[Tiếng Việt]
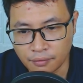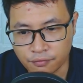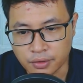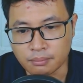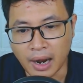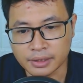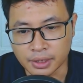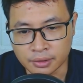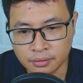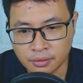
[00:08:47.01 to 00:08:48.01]
Vì bá
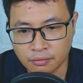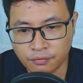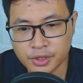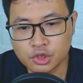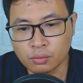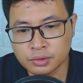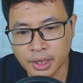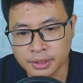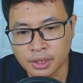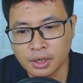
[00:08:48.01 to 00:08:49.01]
tính, vì chúng
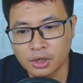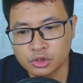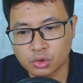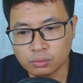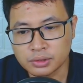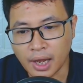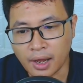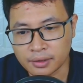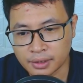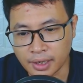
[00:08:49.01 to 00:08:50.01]
sinh Chúng
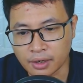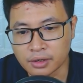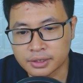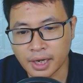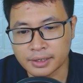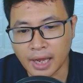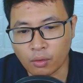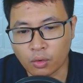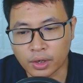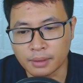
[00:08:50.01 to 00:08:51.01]
ta thật là người thành
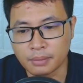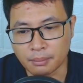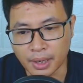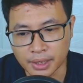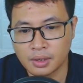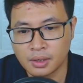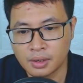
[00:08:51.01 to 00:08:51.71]
đạo của kỳ 17